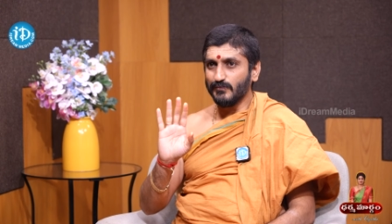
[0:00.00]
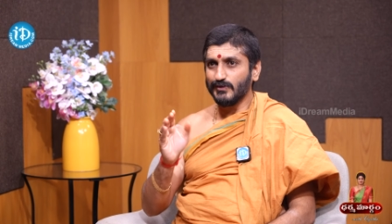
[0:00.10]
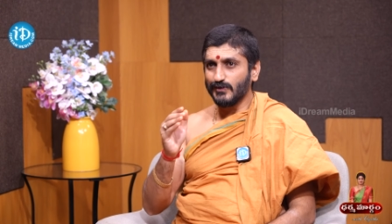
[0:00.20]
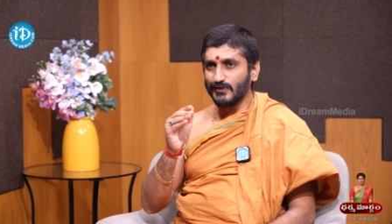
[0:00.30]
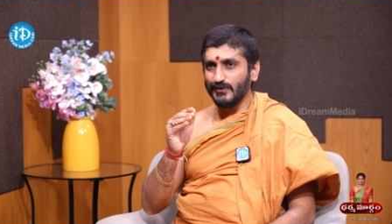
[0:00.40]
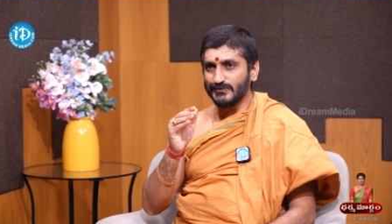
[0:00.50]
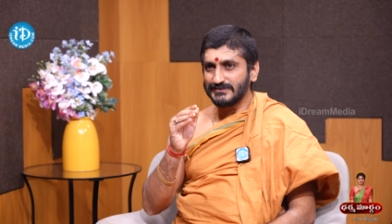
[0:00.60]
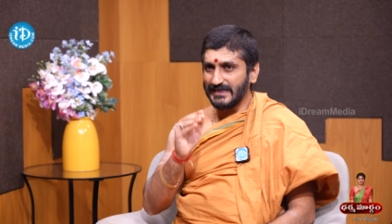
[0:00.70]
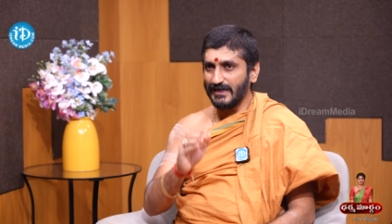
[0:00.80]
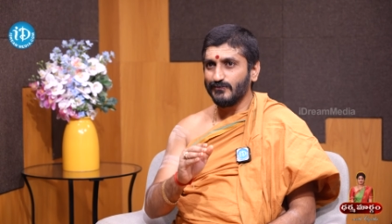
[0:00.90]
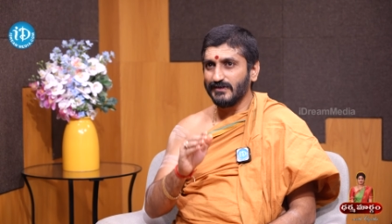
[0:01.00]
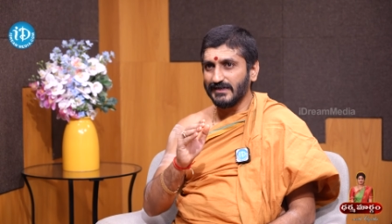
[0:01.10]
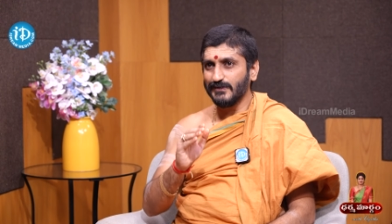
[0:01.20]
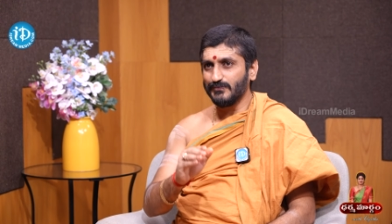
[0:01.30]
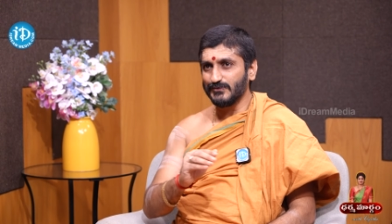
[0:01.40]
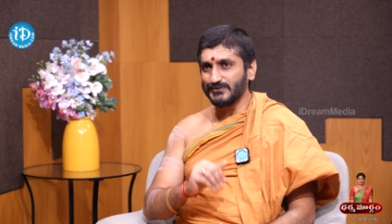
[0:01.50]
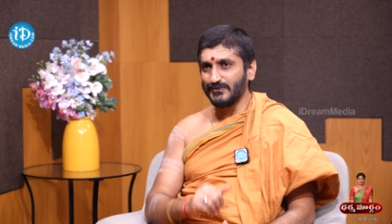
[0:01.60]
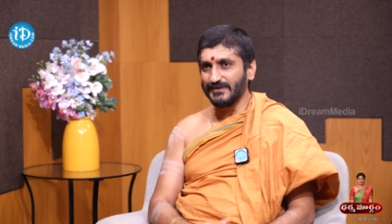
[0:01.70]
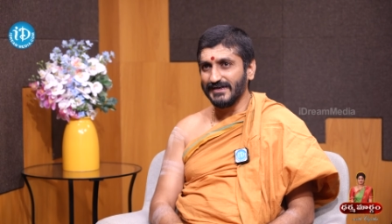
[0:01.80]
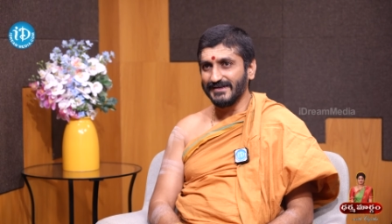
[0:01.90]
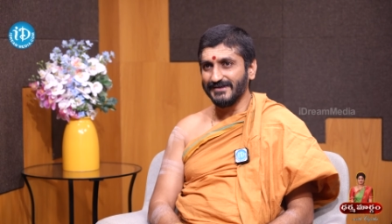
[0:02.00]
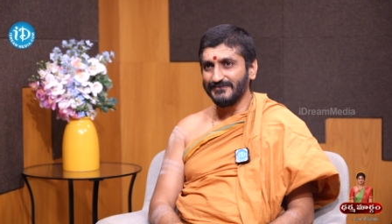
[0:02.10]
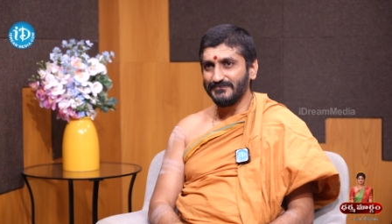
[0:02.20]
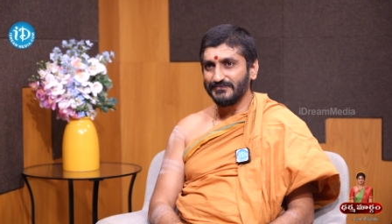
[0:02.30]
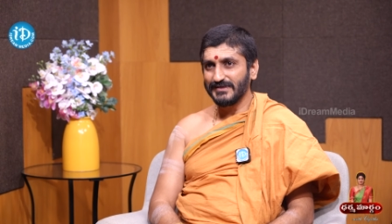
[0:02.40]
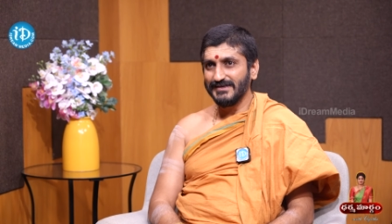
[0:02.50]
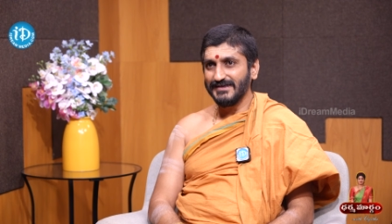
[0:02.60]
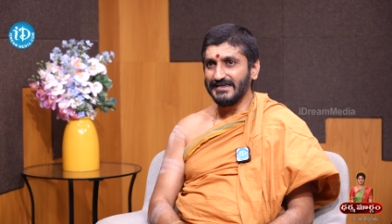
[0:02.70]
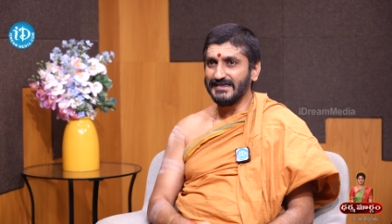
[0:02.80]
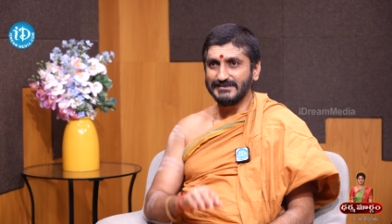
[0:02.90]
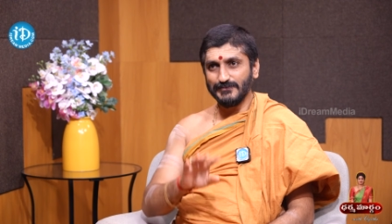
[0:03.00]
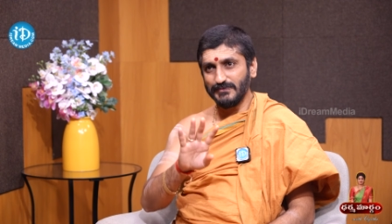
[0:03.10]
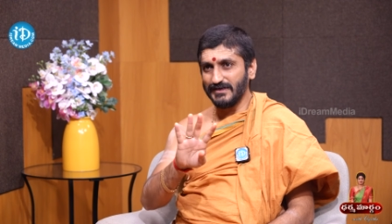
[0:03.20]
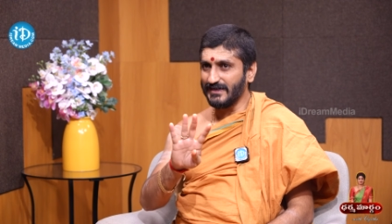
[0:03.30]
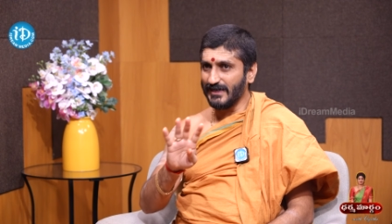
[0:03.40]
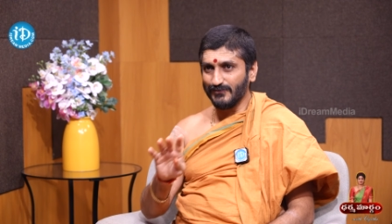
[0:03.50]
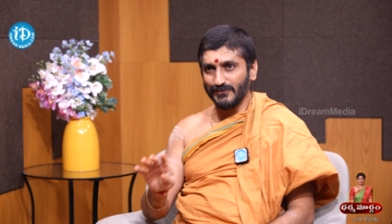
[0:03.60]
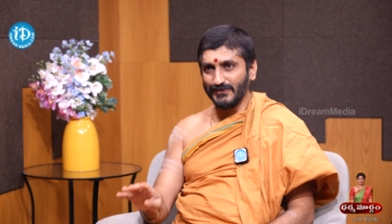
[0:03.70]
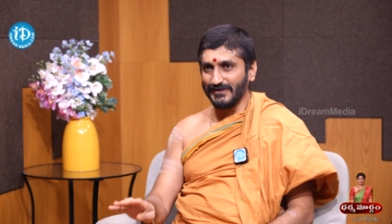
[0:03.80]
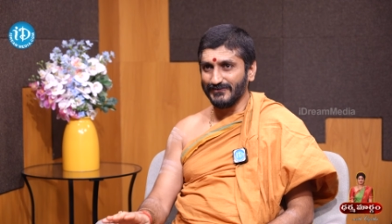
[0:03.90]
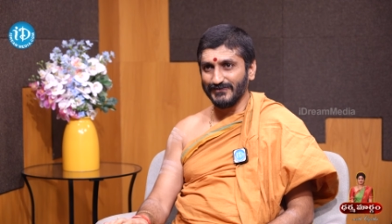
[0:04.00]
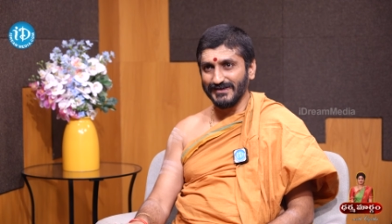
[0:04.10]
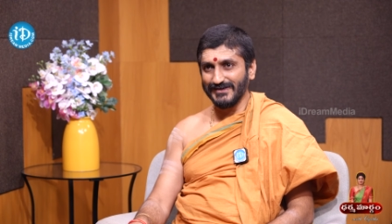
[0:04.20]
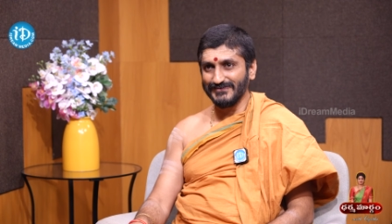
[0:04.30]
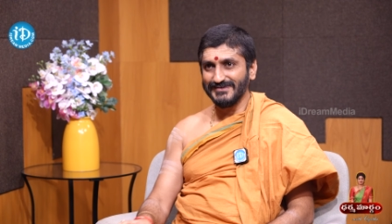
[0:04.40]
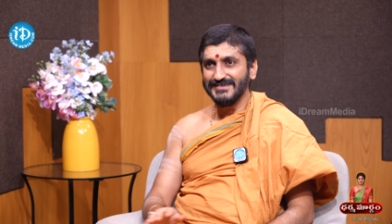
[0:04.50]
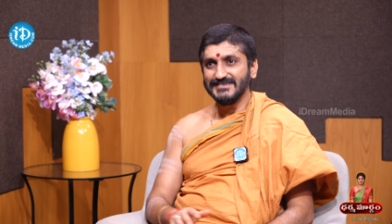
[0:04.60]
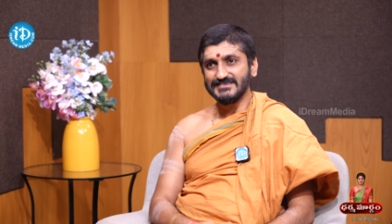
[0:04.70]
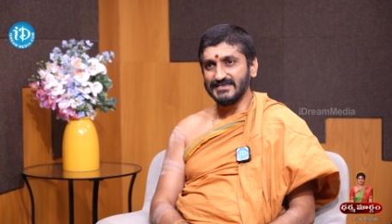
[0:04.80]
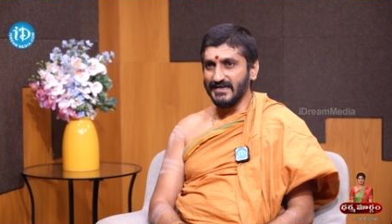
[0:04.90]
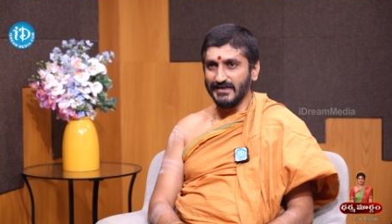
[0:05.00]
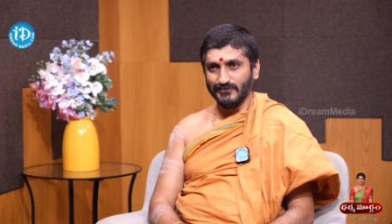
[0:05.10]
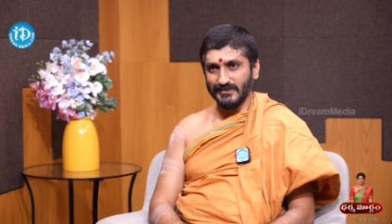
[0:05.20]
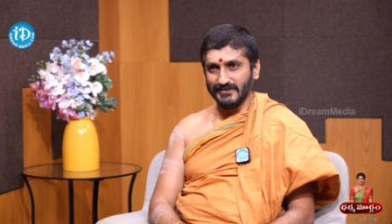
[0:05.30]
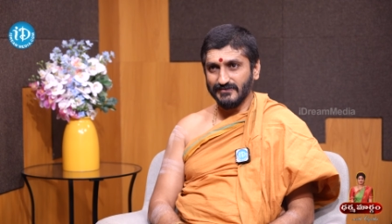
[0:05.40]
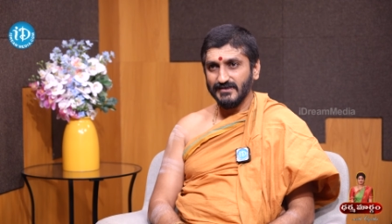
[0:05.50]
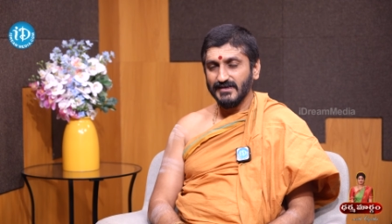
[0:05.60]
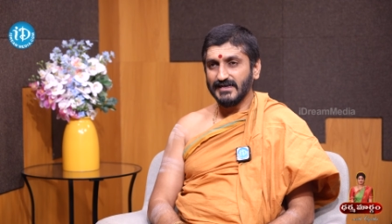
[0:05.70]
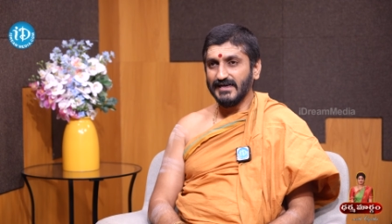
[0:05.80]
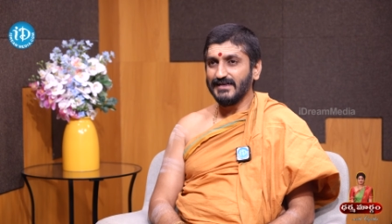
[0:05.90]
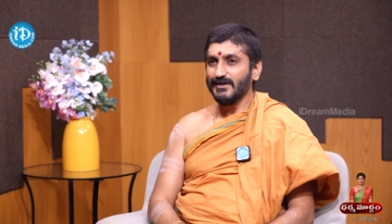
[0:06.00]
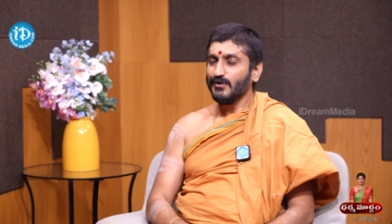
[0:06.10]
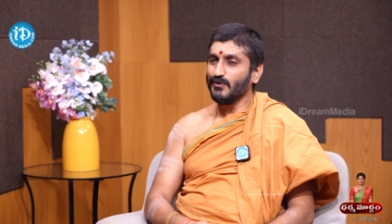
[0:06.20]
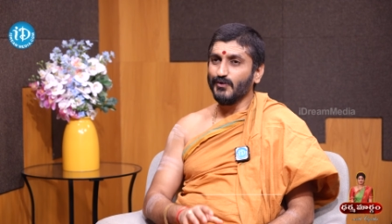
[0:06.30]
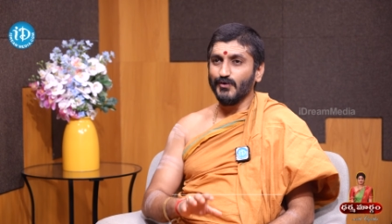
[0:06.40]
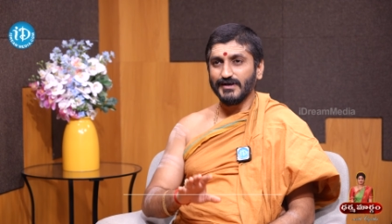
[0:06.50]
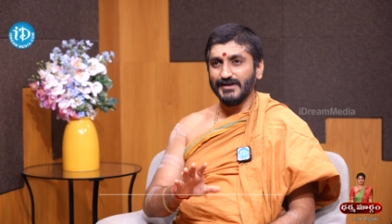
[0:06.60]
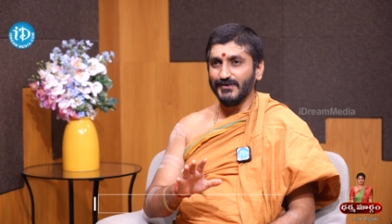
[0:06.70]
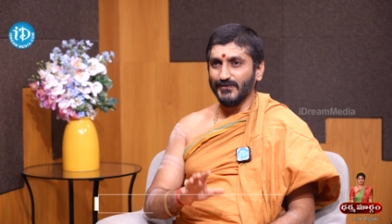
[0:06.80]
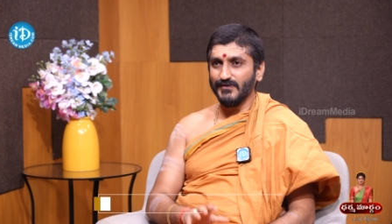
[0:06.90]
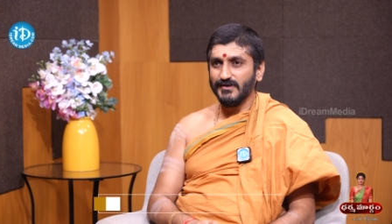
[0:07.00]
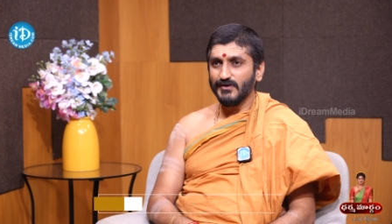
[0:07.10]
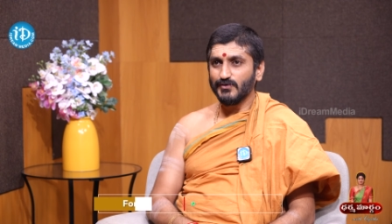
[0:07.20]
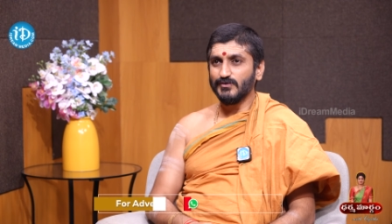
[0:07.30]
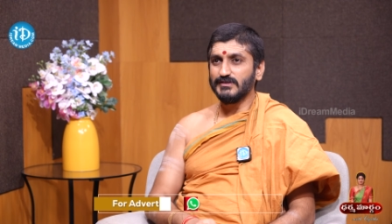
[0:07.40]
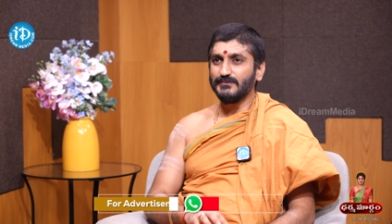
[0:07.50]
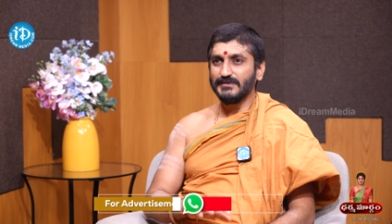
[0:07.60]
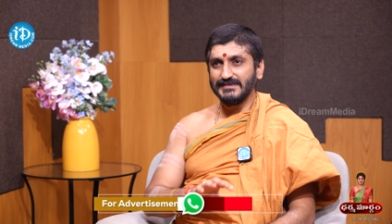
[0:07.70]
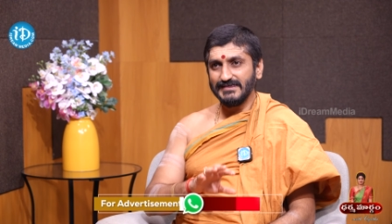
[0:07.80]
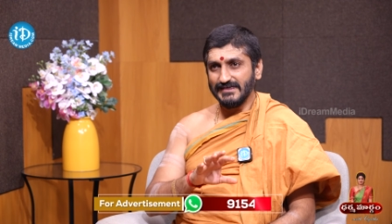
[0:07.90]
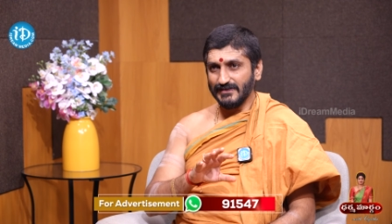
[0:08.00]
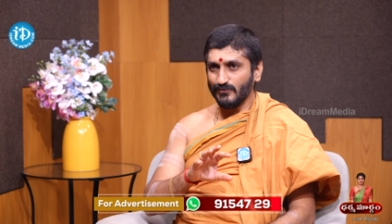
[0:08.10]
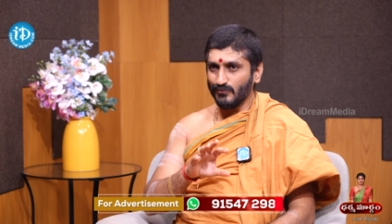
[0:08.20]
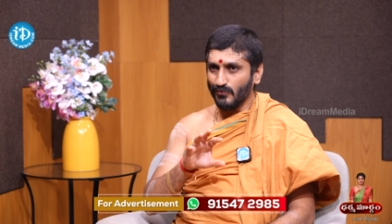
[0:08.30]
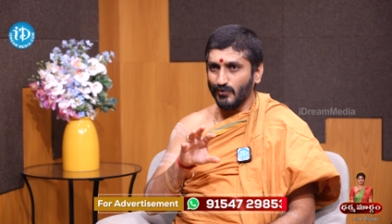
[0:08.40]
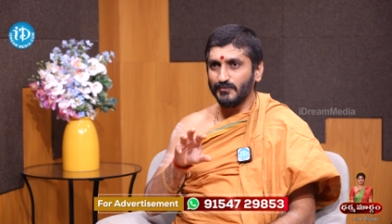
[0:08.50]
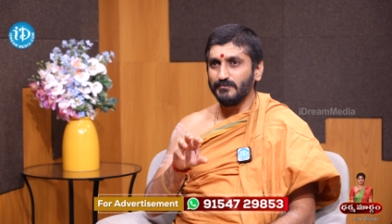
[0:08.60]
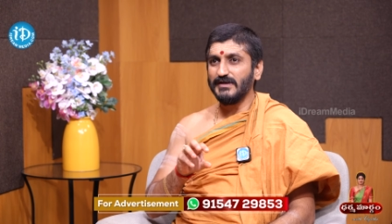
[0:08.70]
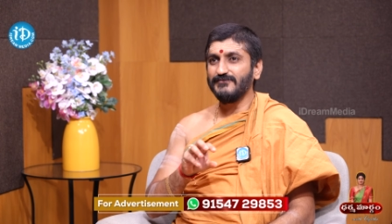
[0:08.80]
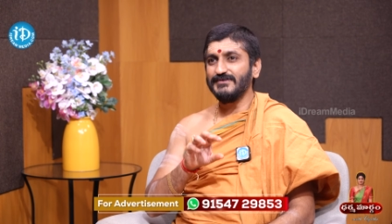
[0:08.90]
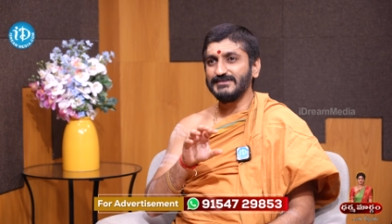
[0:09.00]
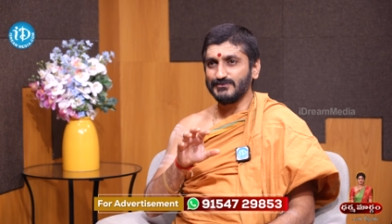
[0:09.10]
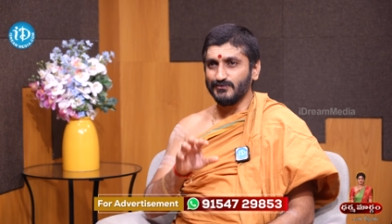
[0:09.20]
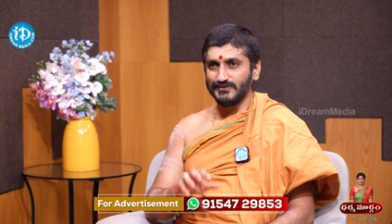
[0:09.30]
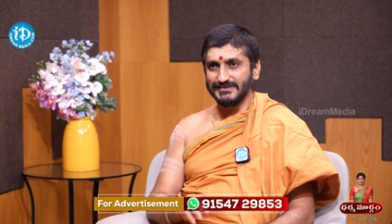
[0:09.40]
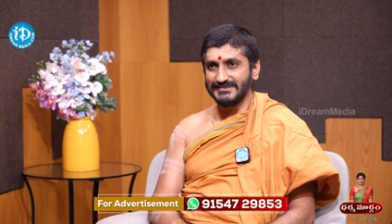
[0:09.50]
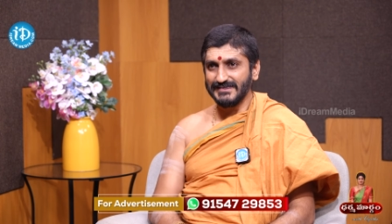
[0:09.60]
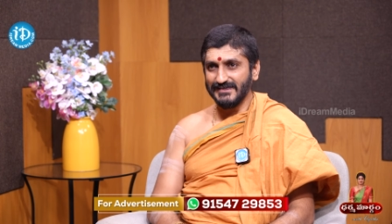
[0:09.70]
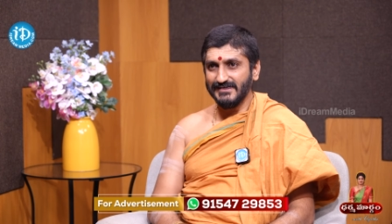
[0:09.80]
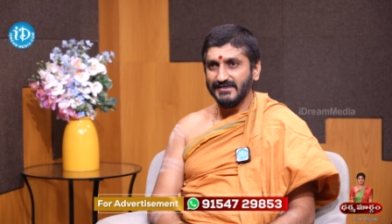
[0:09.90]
మొదట్లో స్త్రీలు ఉన్నారా పురుషులు ఉన్నారా స్త్రీలే ఉన్నారు నేను చెప్పిన నాలుగుల్లో ఎవరున్నారు స్త్రీలే ఉన్నారు కానీ లోకంలో కొంతమంది ఓన్ బెనిఫిట్స్ గురించి